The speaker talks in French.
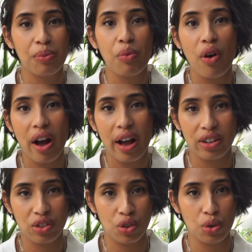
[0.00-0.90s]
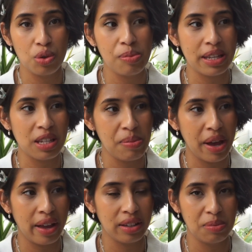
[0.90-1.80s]
moi, je suis passée
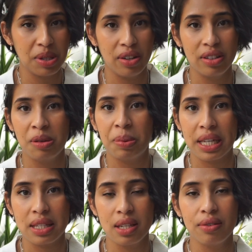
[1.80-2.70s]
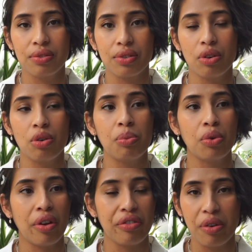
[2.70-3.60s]
par un épisode dépressif, que
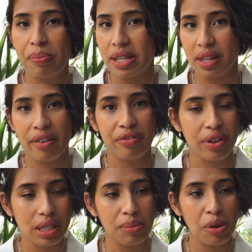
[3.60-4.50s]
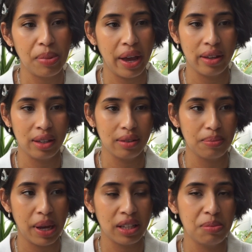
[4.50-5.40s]
mon enfant passera forcément par
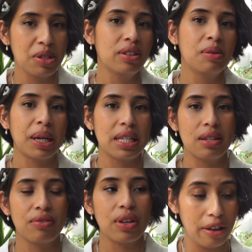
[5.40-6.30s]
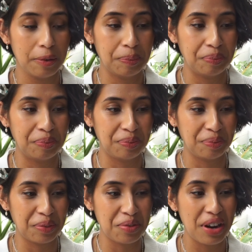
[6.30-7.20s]
un, épisode dépressif.
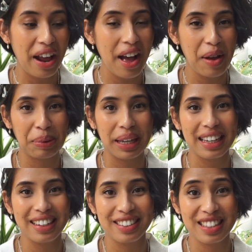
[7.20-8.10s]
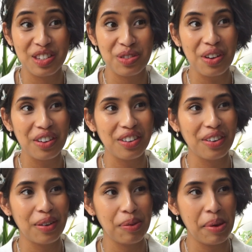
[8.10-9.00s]
Euh, voilà, après, c'est sûr
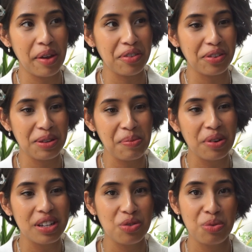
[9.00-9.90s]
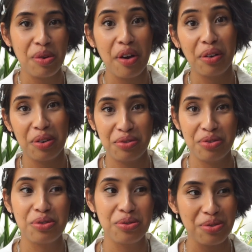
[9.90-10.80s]
que bah, forcément les humeurs euh,
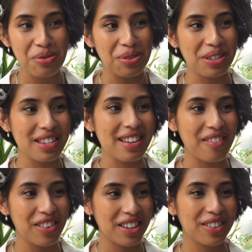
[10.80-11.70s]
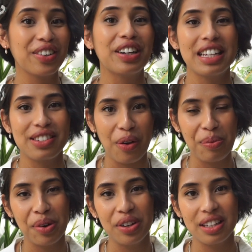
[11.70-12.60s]
fluctuent aussi avec euh, les
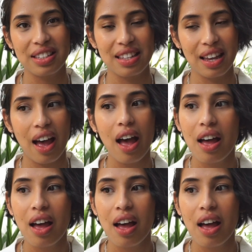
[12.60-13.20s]
hormones, etc.